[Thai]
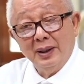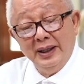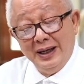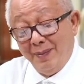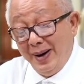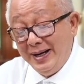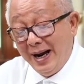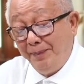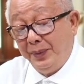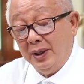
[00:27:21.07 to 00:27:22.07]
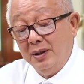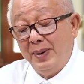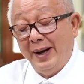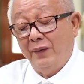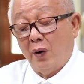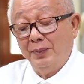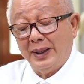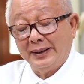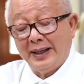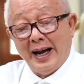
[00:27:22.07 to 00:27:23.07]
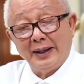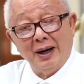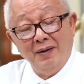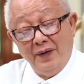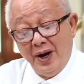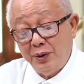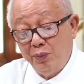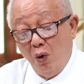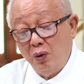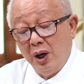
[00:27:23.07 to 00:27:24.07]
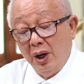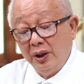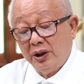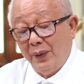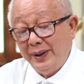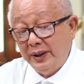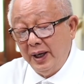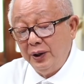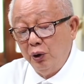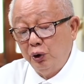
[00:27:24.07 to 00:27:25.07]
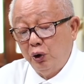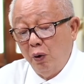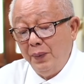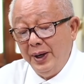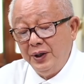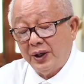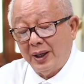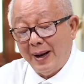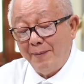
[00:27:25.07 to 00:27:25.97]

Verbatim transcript: นี่ยังไม่นับถึงแพลตฟอร์มต่างๆทั้ง Facebook Twitter YouTube Instagram